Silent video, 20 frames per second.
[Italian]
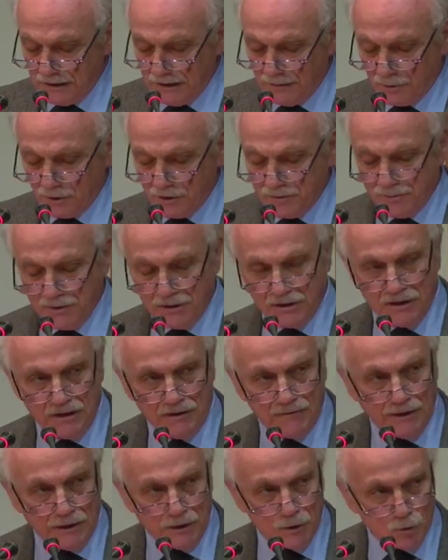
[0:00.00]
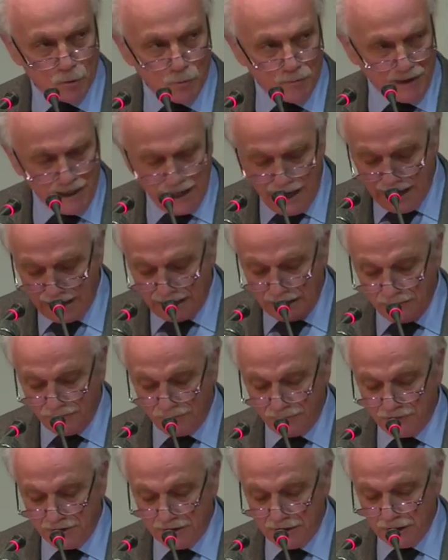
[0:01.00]
alla prospettiva di superare
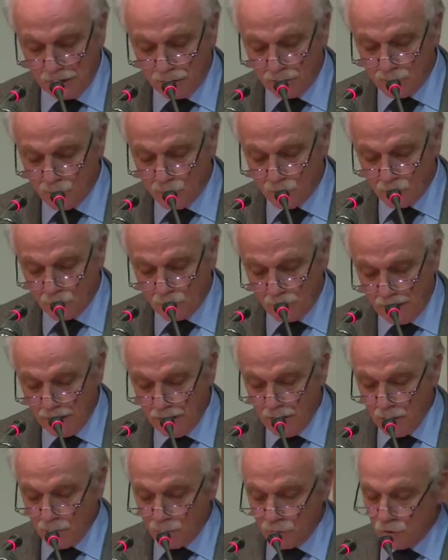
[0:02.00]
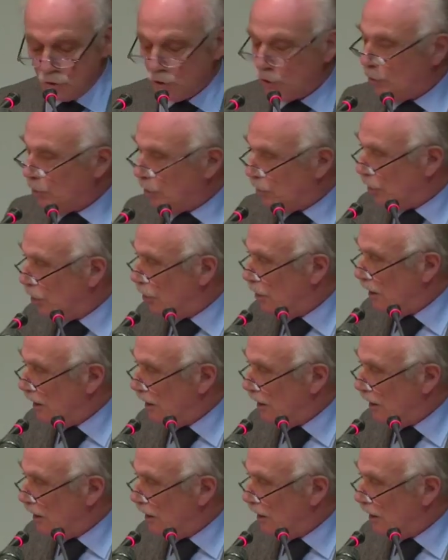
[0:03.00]
infine comunque un giorno